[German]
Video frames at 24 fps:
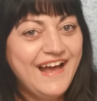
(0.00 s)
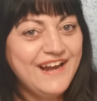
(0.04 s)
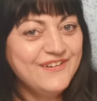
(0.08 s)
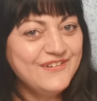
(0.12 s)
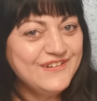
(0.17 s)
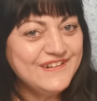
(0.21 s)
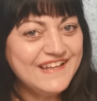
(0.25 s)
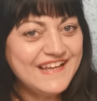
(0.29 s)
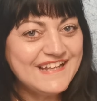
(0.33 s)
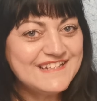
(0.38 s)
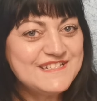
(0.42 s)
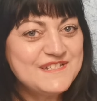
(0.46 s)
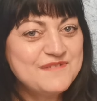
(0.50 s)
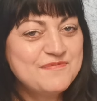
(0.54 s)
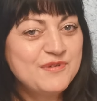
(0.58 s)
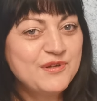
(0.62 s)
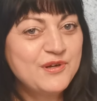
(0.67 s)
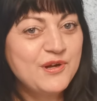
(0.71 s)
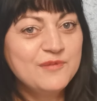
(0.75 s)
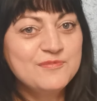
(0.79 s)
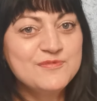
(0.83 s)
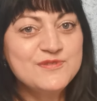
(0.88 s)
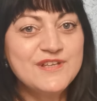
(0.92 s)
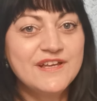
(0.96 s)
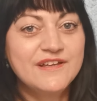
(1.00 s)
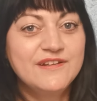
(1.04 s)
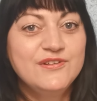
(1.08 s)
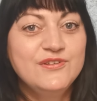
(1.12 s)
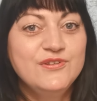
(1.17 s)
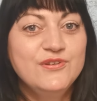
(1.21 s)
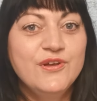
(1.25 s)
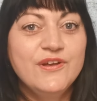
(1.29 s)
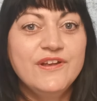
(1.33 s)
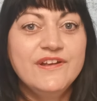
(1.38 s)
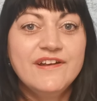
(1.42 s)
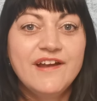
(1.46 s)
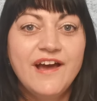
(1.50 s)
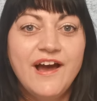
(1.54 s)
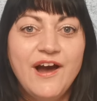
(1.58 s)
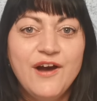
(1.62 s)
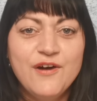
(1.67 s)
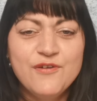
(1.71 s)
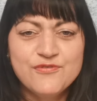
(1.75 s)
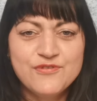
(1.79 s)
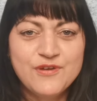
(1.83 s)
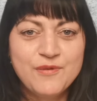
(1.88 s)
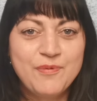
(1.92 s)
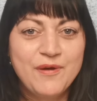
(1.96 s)
Hallo und herzlich willkommen zu einem neuen
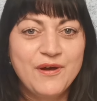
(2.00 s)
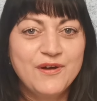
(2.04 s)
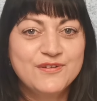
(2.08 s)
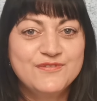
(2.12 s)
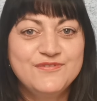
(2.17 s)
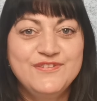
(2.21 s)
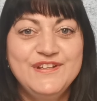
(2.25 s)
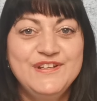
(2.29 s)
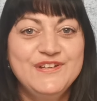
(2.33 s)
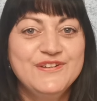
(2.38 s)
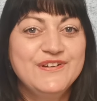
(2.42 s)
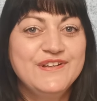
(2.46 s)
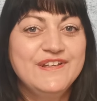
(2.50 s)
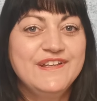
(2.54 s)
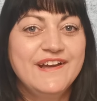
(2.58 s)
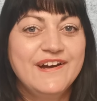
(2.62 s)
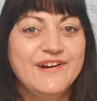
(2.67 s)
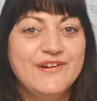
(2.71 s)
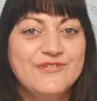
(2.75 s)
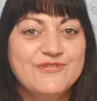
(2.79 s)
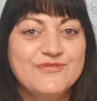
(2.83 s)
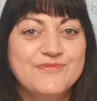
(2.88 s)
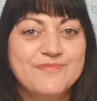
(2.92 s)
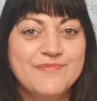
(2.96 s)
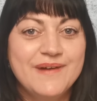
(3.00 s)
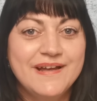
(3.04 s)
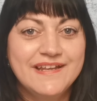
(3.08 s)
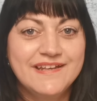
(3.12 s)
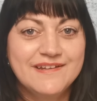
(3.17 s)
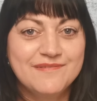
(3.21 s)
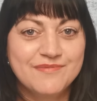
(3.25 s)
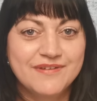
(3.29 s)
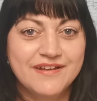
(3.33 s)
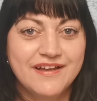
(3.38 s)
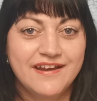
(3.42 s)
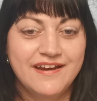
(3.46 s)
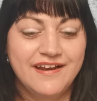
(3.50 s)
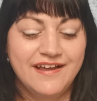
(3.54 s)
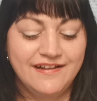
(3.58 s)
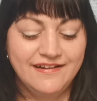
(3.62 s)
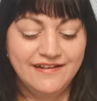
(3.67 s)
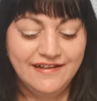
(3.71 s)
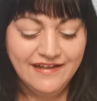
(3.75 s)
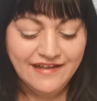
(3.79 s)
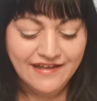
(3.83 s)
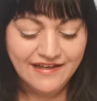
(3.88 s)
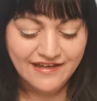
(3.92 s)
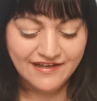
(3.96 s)
Aufgebraucht-Video hier auf meinem
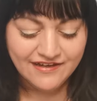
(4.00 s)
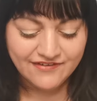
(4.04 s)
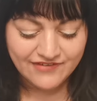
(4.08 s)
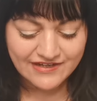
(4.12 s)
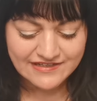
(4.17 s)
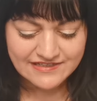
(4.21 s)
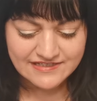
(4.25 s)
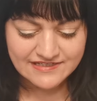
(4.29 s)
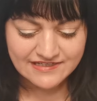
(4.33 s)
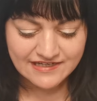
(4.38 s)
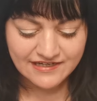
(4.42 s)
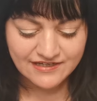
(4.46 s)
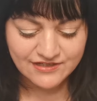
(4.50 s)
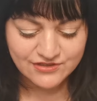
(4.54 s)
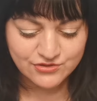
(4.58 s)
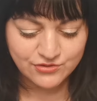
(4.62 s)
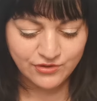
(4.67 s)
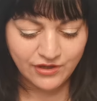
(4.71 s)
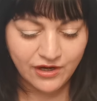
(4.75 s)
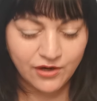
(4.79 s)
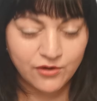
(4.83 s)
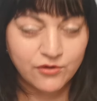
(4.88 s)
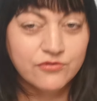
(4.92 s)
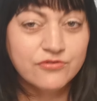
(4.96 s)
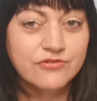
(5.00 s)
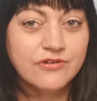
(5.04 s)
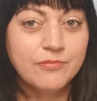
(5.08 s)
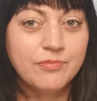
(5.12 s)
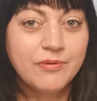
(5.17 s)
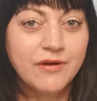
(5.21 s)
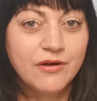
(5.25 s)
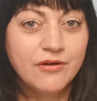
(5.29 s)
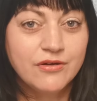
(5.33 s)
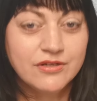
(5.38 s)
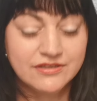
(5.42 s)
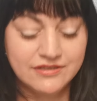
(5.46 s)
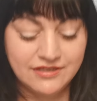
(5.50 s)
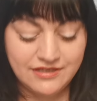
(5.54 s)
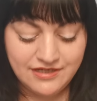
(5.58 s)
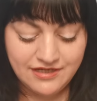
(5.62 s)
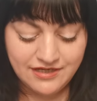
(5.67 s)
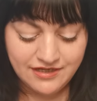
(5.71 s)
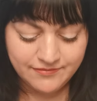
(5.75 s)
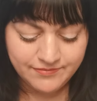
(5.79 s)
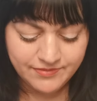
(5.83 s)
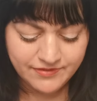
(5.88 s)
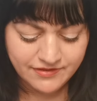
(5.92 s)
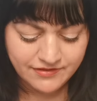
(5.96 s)
Kanal. Was ich alles so aufgebraucht
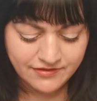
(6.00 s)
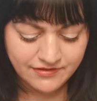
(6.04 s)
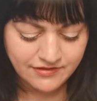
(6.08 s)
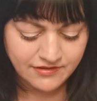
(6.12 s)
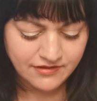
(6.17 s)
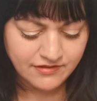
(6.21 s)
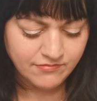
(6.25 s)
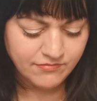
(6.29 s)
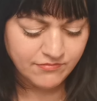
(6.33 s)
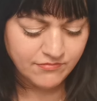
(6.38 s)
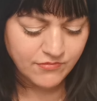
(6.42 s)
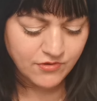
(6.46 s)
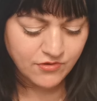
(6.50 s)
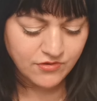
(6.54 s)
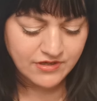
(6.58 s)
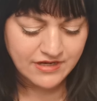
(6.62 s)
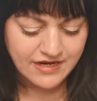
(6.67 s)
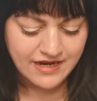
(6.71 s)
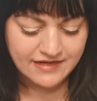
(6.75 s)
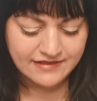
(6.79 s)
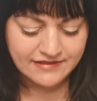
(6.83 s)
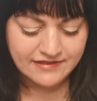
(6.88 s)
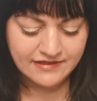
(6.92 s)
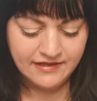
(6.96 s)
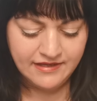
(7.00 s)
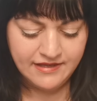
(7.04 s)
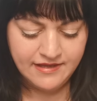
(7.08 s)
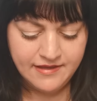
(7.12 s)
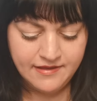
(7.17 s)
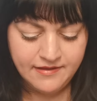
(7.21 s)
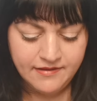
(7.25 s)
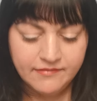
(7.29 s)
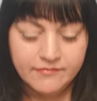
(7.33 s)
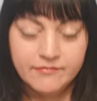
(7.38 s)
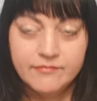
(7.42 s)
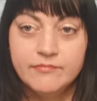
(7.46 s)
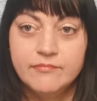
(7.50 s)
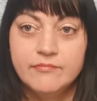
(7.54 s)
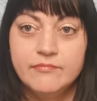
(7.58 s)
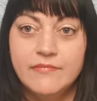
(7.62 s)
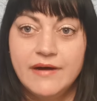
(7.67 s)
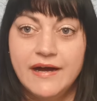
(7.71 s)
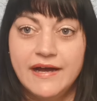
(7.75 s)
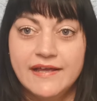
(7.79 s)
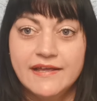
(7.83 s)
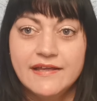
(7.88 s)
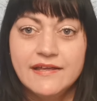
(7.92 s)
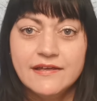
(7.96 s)
habe im Monat
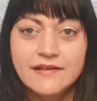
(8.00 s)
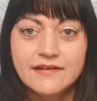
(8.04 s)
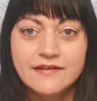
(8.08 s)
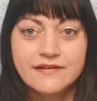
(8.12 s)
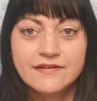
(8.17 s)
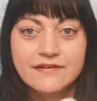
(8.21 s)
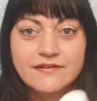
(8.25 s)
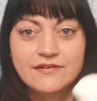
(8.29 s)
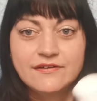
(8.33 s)
Mai,